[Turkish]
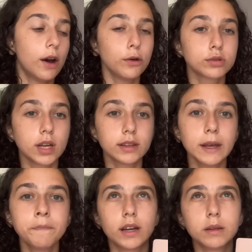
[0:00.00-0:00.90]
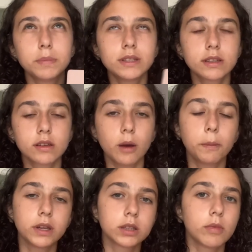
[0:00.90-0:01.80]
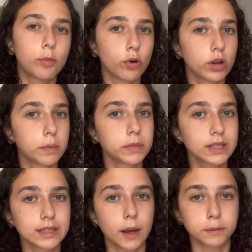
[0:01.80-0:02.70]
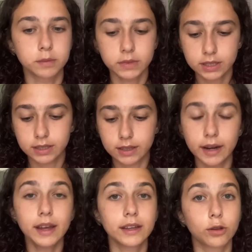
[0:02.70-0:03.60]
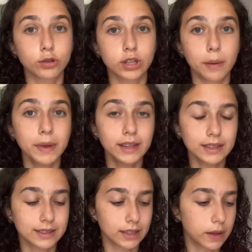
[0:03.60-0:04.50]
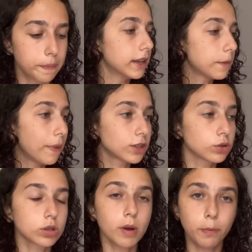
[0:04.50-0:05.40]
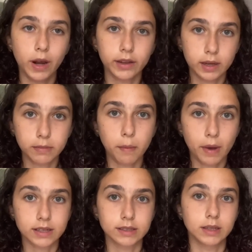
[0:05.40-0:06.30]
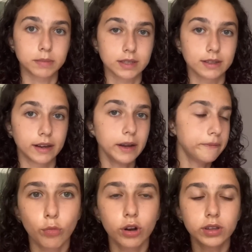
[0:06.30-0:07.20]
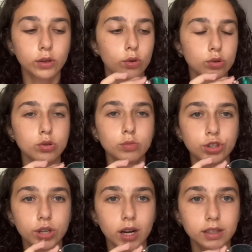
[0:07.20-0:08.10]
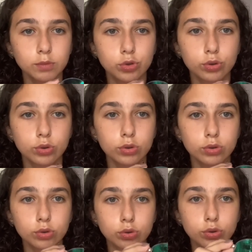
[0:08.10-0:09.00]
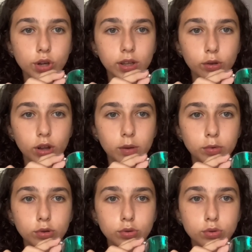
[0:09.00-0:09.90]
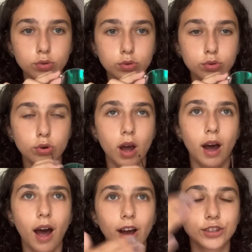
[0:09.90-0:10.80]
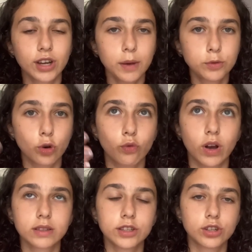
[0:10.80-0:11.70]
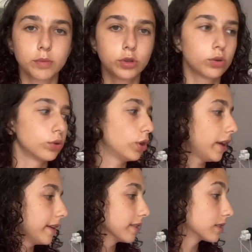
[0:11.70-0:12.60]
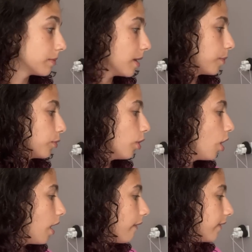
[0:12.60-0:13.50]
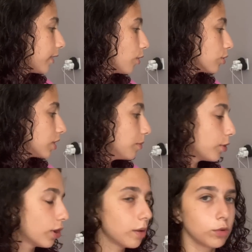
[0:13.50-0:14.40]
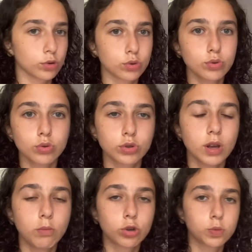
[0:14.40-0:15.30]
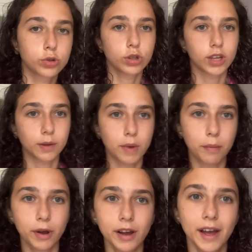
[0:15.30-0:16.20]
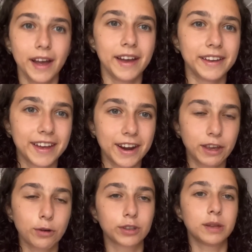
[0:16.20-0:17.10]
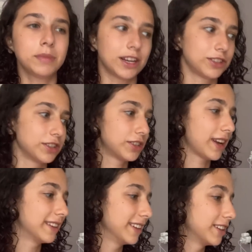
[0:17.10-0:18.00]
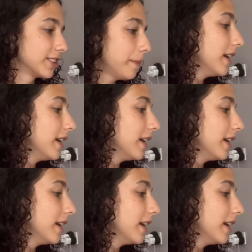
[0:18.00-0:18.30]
O yüzden de hani bir tık daha planımı programı nasıl yaptığımı da sizlere göstermek istedim. İlk başta o zaman planlarımdan bahsedeyim sizlere. Bu arada gözlüğümü çıkarttım çünkü şu şekilde görebiliyorsunuzdur acayip çok fazla camın önünden yansıma yapıyor ve gözlerimi göremiyorsunuz. O yüzden boş boşuna takmama e, gerek yok dedim. Ders çalışırken takacağım.